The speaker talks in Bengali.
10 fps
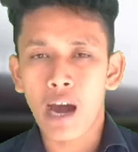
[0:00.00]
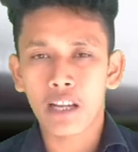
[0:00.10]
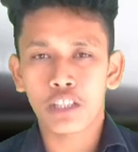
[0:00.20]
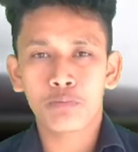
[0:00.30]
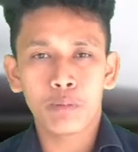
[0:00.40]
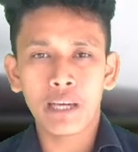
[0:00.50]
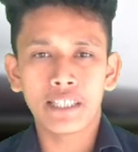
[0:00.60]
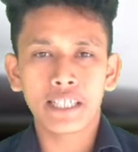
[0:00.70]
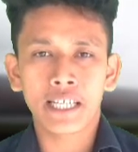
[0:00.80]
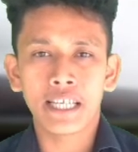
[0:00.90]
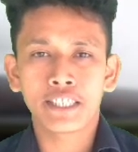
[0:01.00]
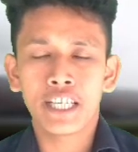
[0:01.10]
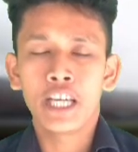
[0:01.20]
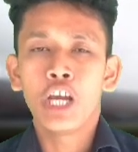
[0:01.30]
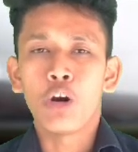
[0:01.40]
বাংলাদেশ প্রিমিয়ার লিগে খেলছে
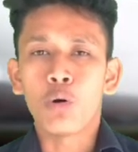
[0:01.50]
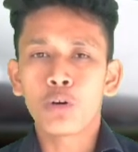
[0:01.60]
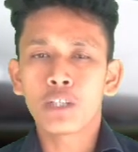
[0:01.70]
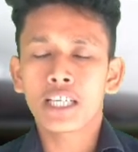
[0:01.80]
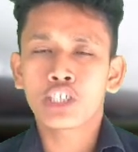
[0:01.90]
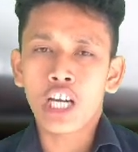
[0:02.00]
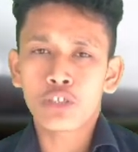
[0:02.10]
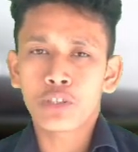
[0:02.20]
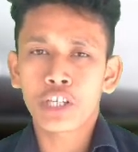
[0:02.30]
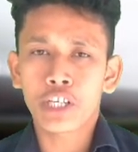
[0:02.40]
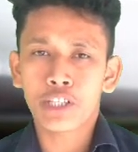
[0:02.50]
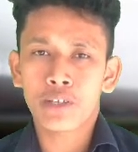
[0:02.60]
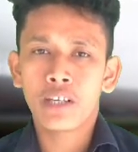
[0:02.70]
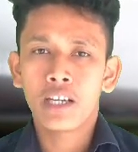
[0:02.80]
অন্যদিকে চারজন ক্রিকেটার